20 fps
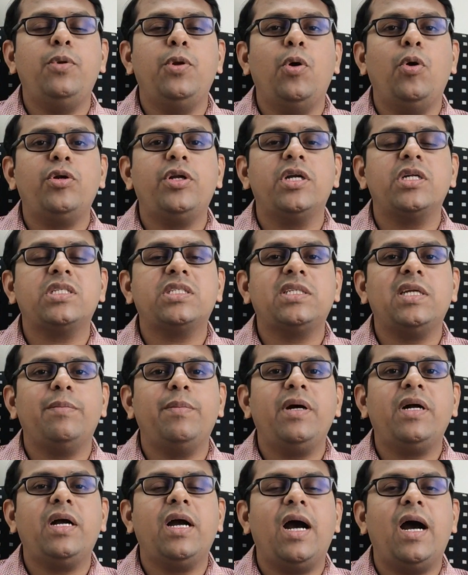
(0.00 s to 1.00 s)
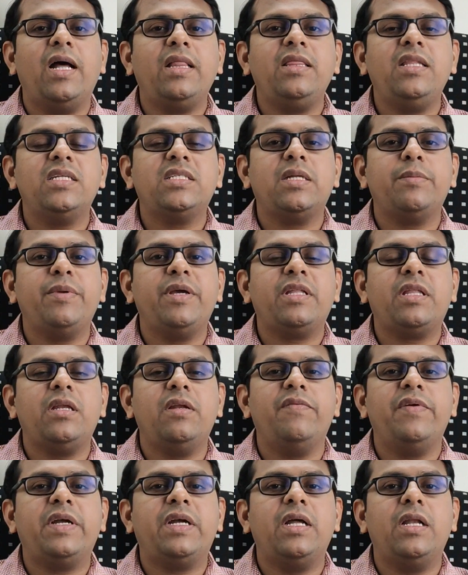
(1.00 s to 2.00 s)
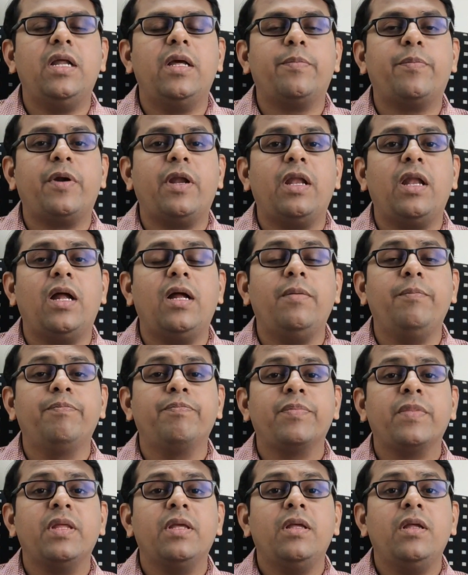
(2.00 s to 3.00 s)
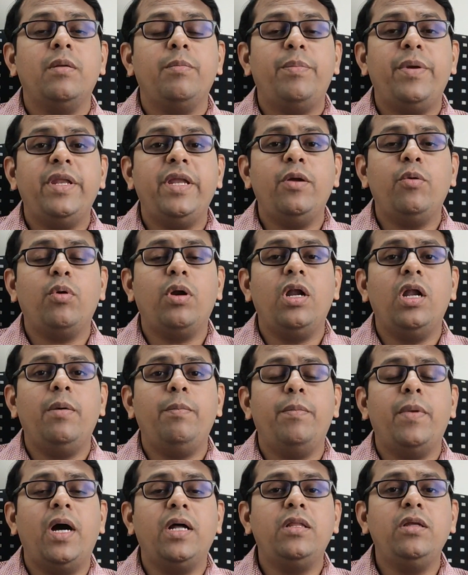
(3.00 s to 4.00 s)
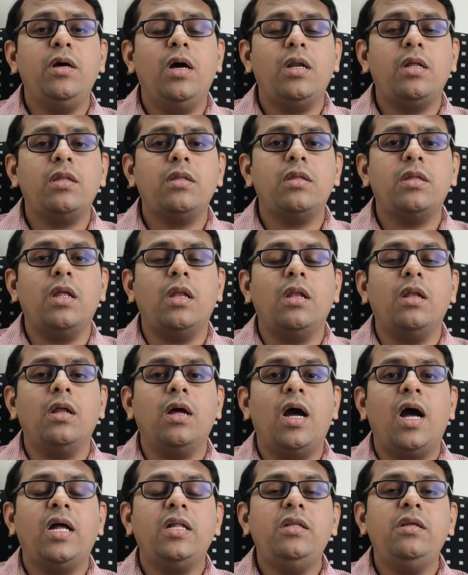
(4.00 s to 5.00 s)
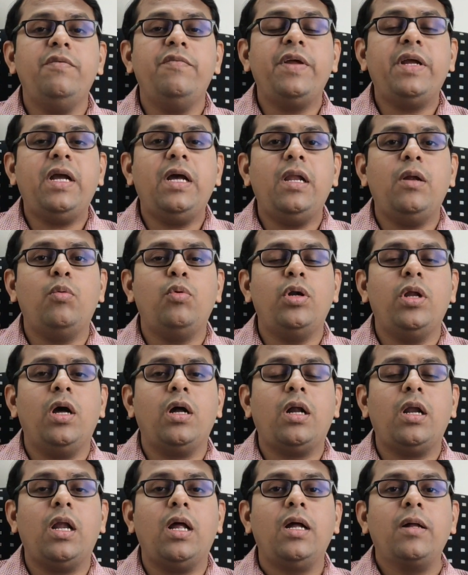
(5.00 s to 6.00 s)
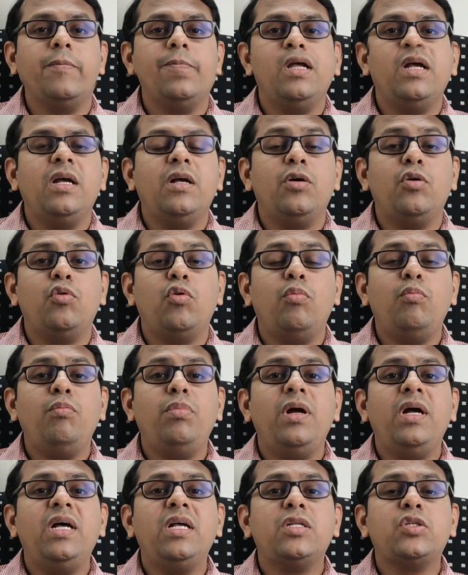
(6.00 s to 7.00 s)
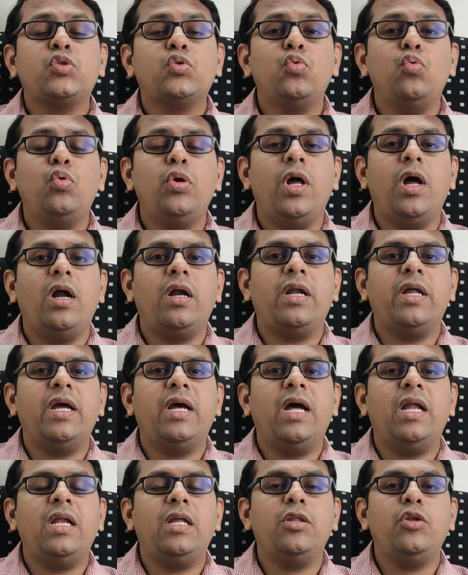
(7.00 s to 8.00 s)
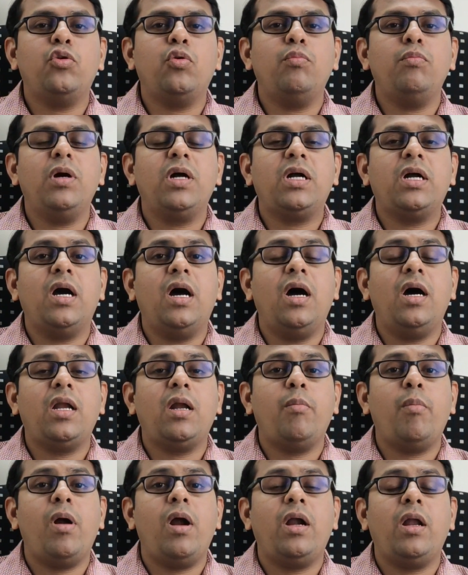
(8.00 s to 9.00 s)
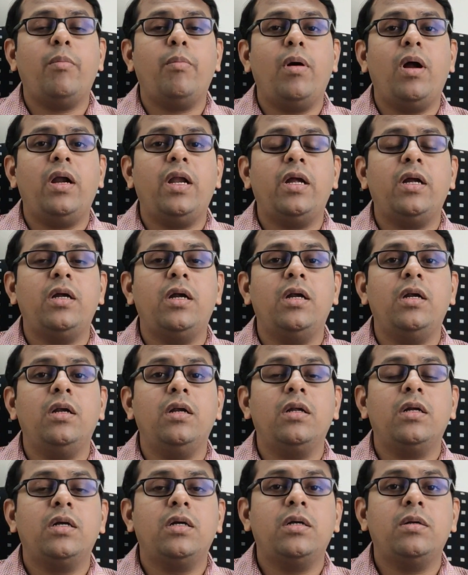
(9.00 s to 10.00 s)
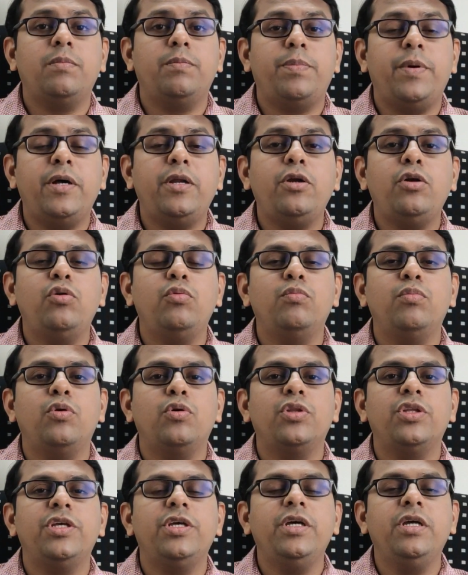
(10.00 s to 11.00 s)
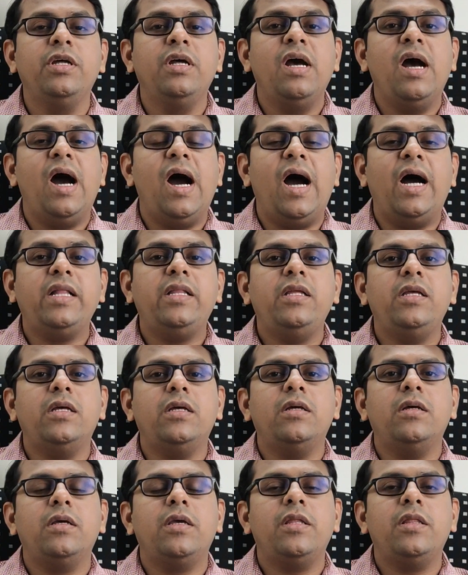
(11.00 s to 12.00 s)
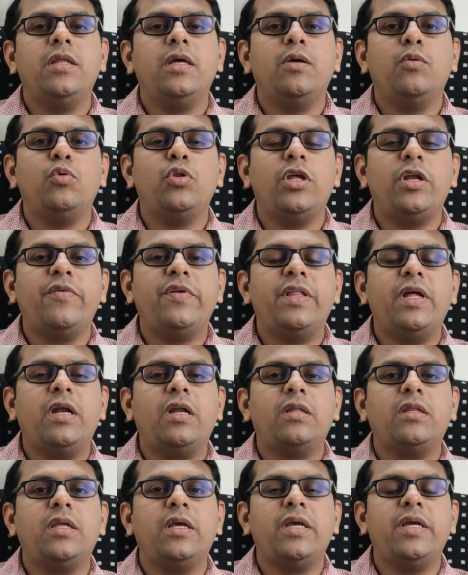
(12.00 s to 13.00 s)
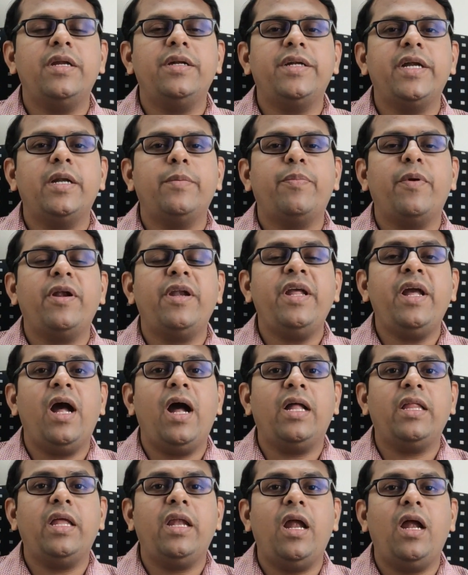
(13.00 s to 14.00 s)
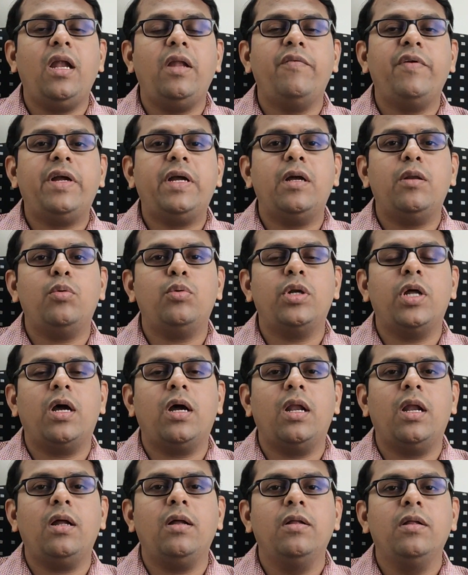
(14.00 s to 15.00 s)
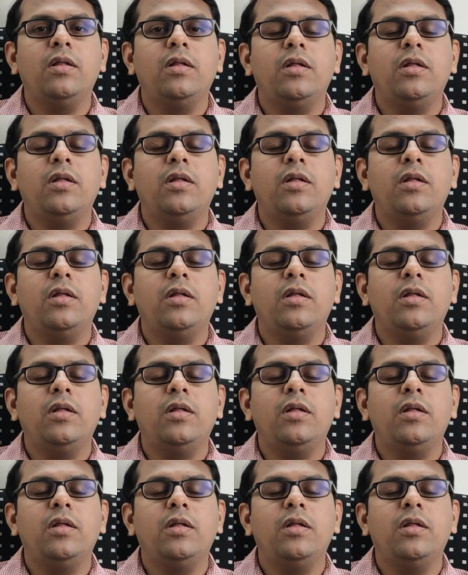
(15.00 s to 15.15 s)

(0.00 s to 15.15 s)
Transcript: புளோட்டட் ஸ்டமக் அந்த சமயத்துல விக்கல் ஏற்படலாம் பெரியவங்கள மது அருந்துதல் அது விக்கலை உண்டாக்கலாம் ரொம்ப சூடான அல்லது ரொம்ப காரமான பானங்கள் பருகும் போது அது இந்த உதரவிதானத்தை இரிட்டேட் பண்ணி அதனால விக்கல் உண்டாகலாம்